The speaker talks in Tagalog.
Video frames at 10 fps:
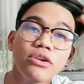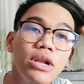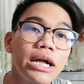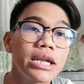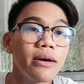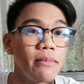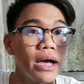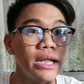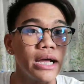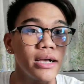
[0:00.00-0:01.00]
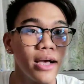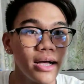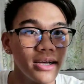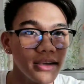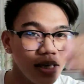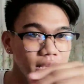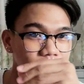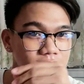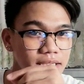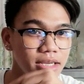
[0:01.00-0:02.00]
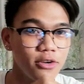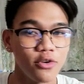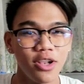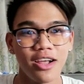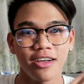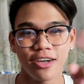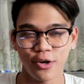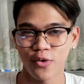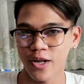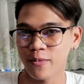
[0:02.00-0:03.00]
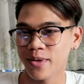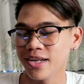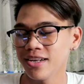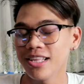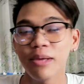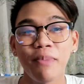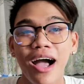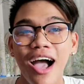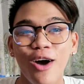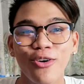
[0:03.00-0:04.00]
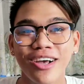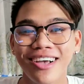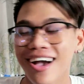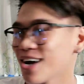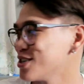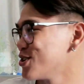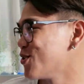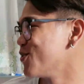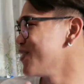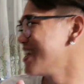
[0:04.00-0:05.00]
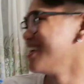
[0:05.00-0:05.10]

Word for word: ano lang naman, hanggang kiss, ganun lang kayo naman. Hindi pa nga ako nagkakajowa.